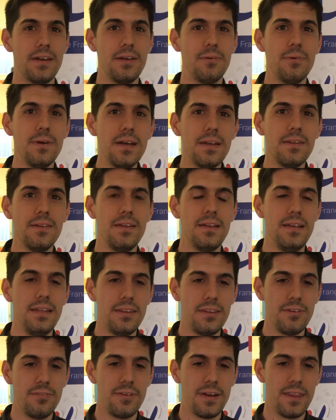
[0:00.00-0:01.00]
recuerdo del
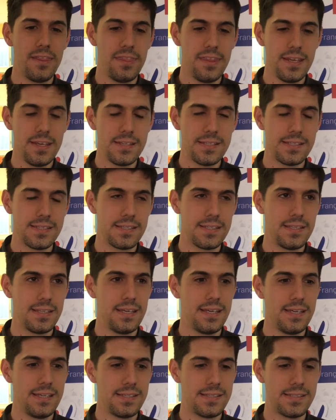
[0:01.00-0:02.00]
liceo francés
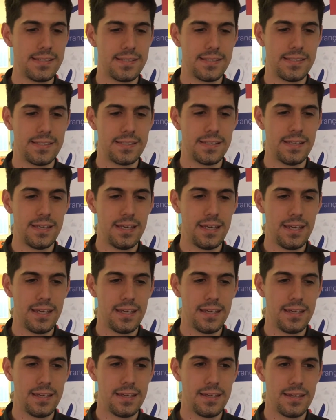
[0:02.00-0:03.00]
es
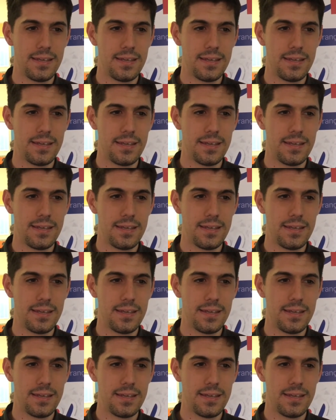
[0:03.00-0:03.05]
eh,